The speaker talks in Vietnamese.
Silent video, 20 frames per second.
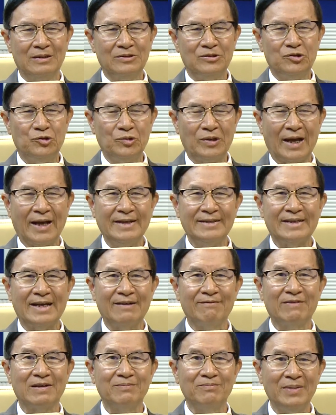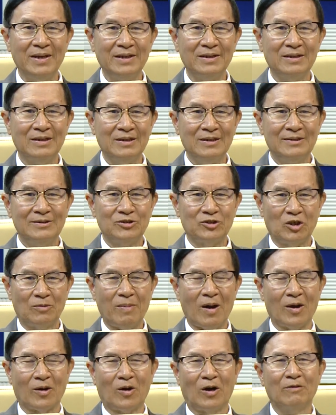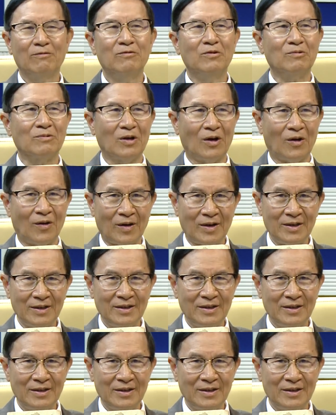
chút ánh sáng văn minh cho bà con vùng đó.